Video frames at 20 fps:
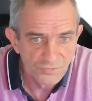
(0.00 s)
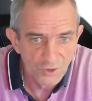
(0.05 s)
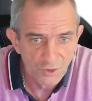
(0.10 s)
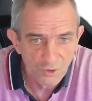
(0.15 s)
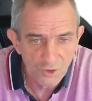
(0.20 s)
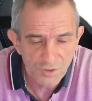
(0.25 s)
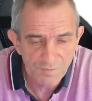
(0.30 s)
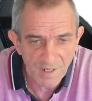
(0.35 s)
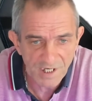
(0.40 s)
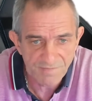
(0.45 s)

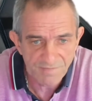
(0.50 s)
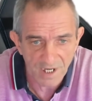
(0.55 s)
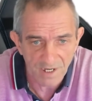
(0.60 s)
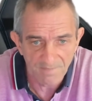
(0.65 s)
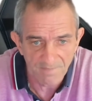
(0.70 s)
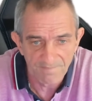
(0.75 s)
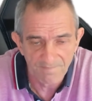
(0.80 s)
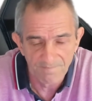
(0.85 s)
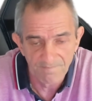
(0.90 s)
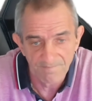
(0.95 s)
Tout se passe bien.
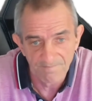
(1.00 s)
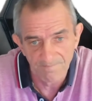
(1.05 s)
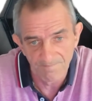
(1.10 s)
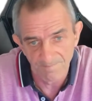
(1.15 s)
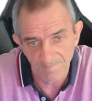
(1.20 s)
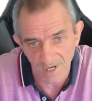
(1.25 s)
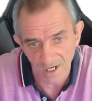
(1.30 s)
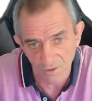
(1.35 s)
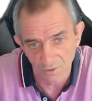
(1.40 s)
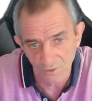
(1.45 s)

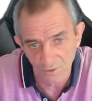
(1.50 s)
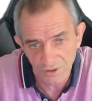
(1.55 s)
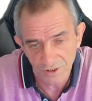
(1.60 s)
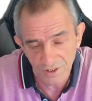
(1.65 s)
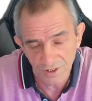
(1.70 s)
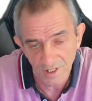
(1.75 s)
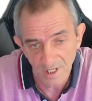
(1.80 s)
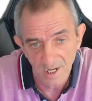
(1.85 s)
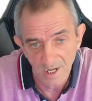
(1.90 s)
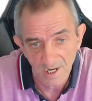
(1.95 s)
Par
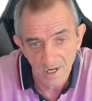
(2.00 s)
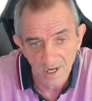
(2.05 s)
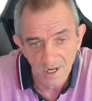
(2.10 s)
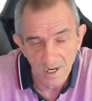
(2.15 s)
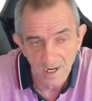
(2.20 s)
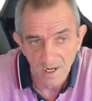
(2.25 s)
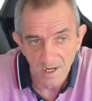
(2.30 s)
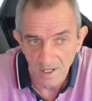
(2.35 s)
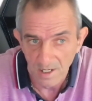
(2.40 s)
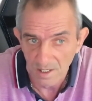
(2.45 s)
contre,
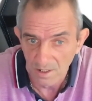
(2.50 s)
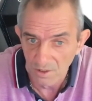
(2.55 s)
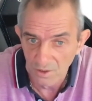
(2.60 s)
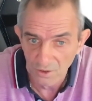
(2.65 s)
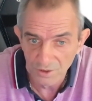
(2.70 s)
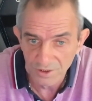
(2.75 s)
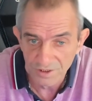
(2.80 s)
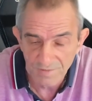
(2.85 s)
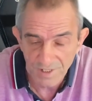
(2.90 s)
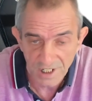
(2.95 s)

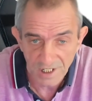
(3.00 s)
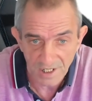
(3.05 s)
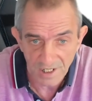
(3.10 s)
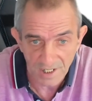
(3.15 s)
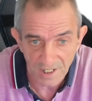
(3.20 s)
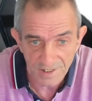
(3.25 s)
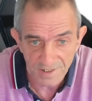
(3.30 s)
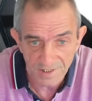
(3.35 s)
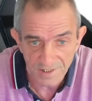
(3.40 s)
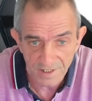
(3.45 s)
l'eau
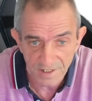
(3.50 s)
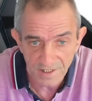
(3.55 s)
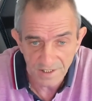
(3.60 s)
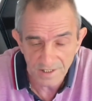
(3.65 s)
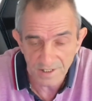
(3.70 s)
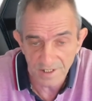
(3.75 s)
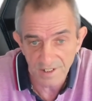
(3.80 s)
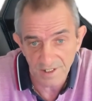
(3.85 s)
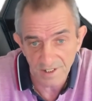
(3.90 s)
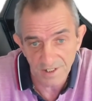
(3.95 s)

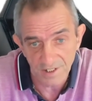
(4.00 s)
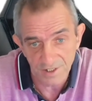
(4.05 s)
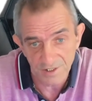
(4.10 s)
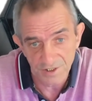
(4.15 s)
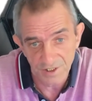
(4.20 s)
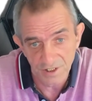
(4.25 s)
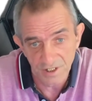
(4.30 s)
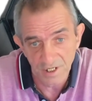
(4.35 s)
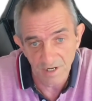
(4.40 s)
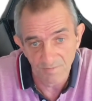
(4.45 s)
déminéralisée
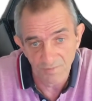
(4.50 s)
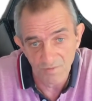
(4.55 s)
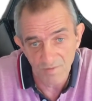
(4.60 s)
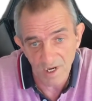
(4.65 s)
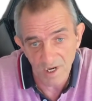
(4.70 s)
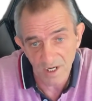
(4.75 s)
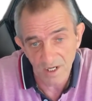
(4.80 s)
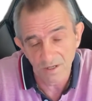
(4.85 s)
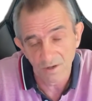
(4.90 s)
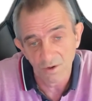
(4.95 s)
réagit un peu
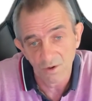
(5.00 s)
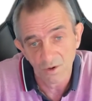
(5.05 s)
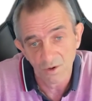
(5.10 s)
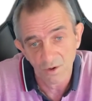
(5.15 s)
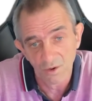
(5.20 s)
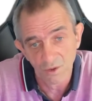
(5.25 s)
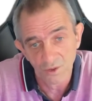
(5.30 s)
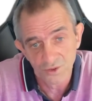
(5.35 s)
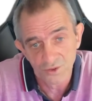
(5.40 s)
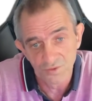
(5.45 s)
mal
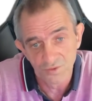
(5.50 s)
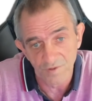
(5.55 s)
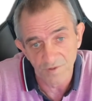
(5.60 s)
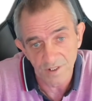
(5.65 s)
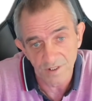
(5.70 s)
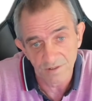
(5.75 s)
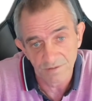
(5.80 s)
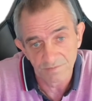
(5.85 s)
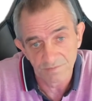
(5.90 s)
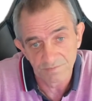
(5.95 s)
aux
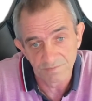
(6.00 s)
UV.